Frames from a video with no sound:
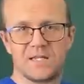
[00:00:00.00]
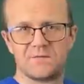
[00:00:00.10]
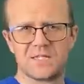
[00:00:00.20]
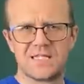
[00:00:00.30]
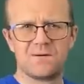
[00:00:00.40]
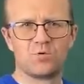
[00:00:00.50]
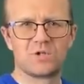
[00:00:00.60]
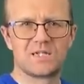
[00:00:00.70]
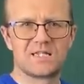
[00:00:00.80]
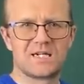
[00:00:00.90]
когда все
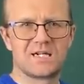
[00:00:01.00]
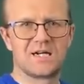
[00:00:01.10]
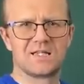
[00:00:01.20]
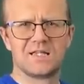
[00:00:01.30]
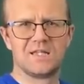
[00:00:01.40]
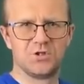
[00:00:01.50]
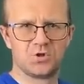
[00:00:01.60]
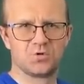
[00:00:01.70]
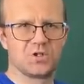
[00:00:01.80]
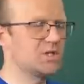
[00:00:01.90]
мудрые тараканы
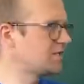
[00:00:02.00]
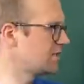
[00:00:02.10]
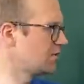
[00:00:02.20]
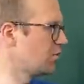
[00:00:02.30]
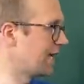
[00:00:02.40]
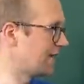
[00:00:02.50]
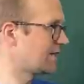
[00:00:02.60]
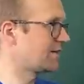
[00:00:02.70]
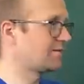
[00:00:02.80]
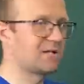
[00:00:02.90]
ищут истину,
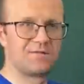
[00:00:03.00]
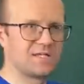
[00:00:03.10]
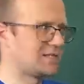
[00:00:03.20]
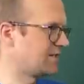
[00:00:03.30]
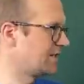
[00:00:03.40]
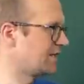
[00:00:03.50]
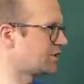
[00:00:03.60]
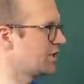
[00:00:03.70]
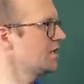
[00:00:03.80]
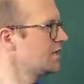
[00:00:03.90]
это равновесие
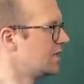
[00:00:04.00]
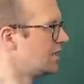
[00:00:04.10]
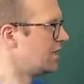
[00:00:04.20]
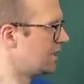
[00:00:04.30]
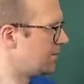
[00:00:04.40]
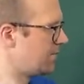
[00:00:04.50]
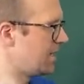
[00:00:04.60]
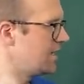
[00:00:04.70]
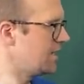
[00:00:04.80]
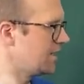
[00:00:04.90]
Нэша
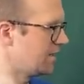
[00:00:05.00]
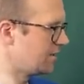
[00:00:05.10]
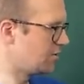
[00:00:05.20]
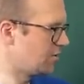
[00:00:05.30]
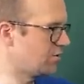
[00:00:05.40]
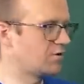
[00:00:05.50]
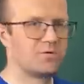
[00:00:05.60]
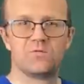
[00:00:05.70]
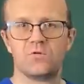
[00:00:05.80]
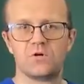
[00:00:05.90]
при трех,
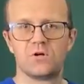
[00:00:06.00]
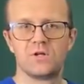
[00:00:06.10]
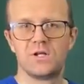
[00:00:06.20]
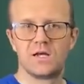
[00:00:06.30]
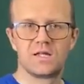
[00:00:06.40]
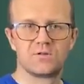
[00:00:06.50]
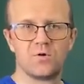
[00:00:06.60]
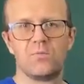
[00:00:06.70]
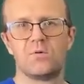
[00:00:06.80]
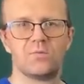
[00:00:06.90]
двух или
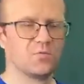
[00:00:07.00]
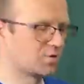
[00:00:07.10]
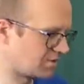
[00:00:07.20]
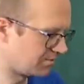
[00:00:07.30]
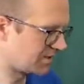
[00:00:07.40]
одном мудром